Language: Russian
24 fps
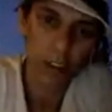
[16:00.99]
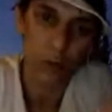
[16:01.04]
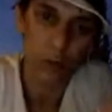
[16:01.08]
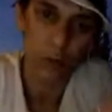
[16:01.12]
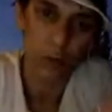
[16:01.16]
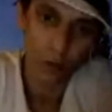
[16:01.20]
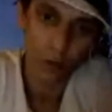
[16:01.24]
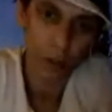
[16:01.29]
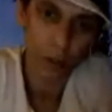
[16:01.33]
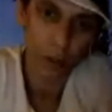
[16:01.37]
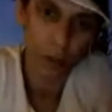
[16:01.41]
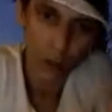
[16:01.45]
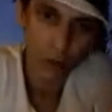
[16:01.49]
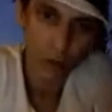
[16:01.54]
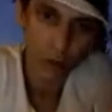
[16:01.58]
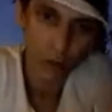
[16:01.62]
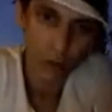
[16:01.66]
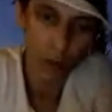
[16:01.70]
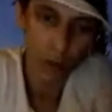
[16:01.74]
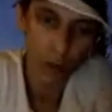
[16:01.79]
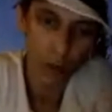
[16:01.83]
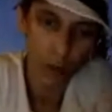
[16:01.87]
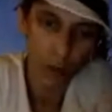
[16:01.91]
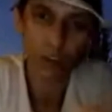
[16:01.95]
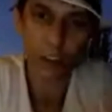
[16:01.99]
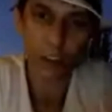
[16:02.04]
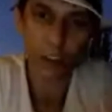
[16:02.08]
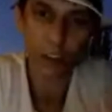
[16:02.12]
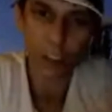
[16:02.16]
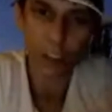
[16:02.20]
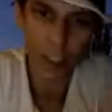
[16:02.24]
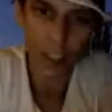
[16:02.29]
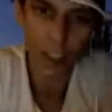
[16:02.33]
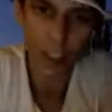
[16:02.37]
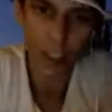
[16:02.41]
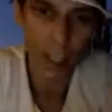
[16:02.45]
сегодня делал новых
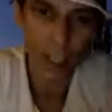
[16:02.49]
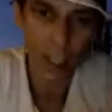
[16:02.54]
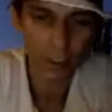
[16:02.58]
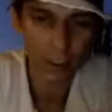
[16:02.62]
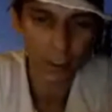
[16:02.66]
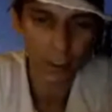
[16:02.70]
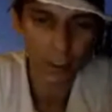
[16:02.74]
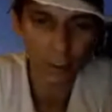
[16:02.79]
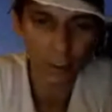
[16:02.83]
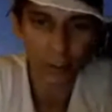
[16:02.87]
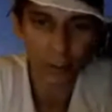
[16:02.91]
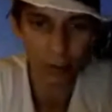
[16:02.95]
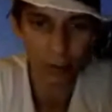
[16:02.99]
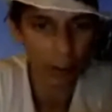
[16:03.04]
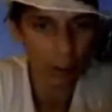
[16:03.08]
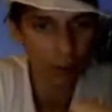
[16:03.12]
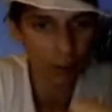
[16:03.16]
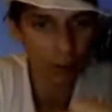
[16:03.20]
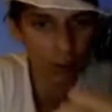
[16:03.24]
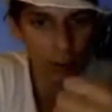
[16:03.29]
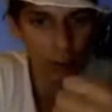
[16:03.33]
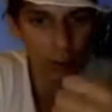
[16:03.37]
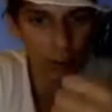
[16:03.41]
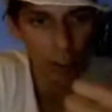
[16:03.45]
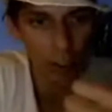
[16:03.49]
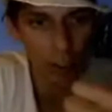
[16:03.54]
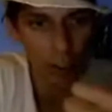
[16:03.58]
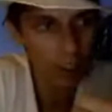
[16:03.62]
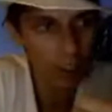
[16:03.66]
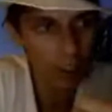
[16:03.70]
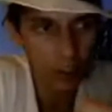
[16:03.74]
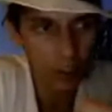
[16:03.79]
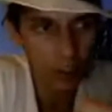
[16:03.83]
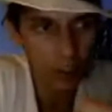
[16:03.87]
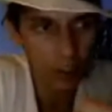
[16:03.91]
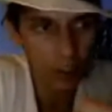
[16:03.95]
звезд, новых талантов, новых
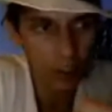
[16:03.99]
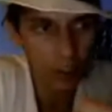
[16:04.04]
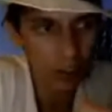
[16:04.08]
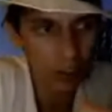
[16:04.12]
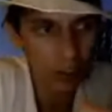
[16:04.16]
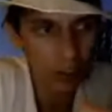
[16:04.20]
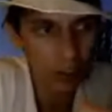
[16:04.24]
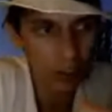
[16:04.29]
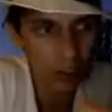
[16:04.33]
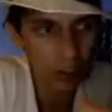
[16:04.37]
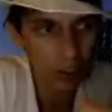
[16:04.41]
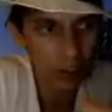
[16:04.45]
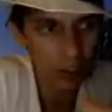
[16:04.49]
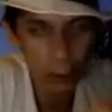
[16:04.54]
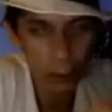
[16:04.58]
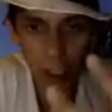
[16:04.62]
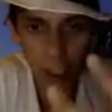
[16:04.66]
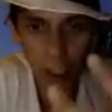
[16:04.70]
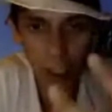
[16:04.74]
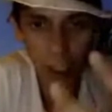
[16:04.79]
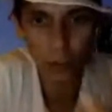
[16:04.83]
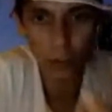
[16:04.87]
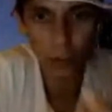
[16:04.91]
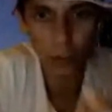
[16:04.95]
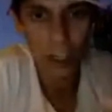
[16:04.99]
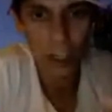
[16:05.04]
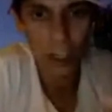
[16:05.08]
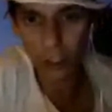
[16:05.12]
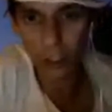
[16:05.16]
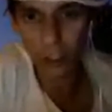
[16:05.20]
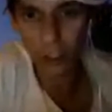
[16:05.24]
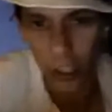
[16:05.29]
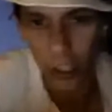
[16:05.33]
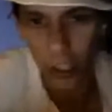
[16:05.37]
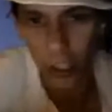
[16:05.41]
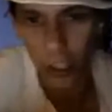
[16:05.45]
вот эм,
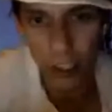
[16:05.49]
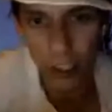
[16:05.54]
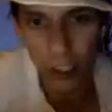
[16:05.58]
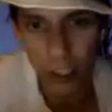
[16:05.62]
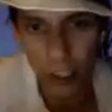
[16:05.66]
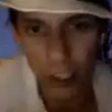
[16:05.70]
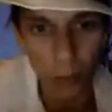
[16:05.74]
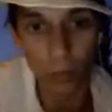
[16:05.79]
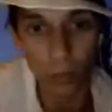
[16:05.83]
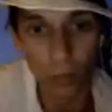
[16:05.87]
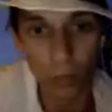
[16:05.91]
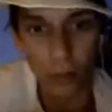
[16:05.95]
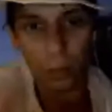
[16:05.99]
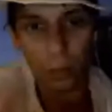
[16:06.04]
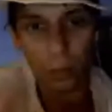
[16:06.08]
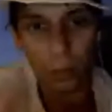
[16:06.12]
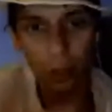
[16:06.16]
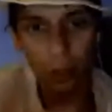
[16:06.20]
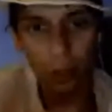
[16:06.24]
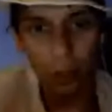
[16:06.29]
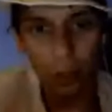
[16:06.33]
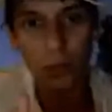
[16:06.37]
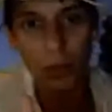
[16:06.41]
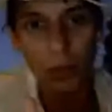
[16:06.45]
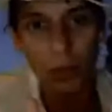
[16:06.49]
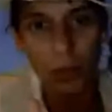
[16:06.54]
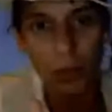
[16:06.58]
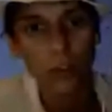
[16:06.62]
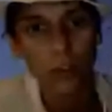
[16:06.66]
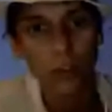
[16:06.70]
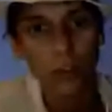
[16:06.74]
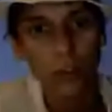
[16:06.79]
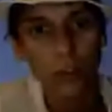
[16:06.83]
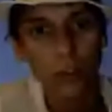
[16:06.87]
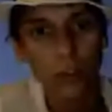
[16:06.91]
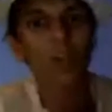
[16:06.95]
шикарных, уникальных людей, которые вот
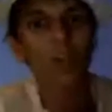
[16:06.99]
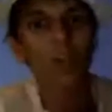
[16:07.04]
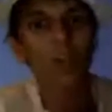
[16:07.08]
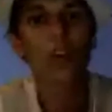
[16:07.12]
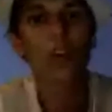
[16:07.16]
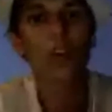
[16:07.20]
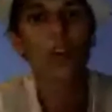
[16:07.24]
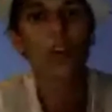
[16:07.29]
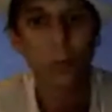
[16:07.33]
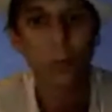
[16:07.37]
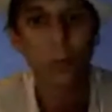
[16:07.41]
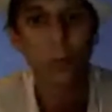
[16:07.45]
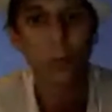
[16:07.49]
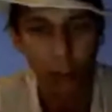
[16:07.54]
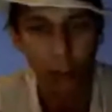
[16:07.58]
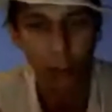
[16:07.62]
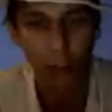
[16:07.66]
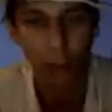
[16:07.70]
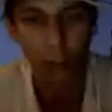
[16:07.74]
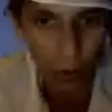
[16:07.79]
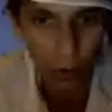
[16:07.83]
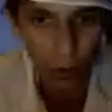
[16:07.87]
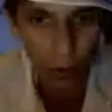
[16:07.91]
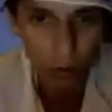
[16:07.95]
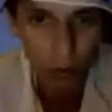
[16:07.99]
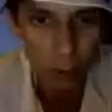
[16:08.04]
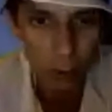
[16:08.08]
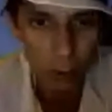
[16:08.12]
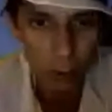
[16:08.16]
принесут что-то новое. Потому